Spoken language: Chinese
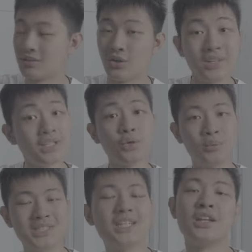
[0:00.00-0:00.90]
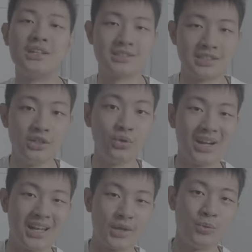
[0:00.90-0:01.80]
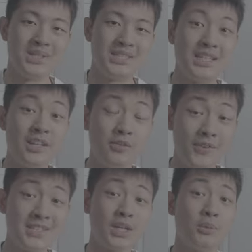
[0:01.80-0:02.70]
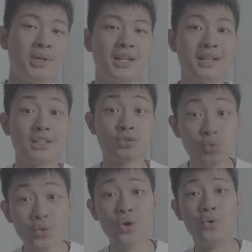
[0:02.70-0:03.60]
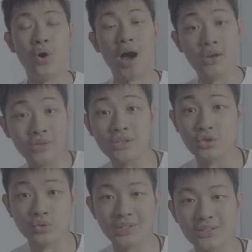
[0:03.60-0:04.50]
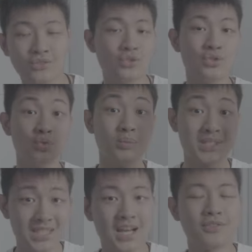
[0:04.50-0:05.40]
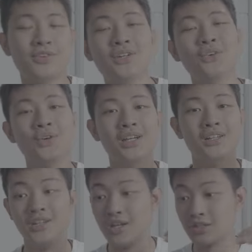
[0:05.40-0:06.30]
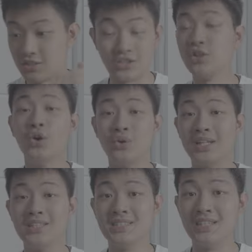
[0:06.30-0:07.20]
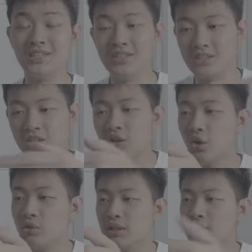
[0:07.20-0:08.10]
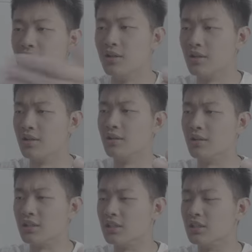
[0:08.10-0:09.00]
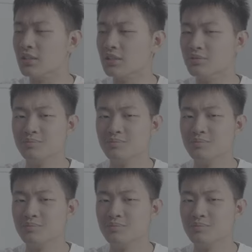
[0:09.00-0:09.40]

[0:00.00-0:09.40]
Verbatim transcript: OK，是我们今天 Gaston 格 t 登卢卡来一位系列的分享影片啦。那最后还有一个重点，就是我们下方有一个折扣连接，折扣的一个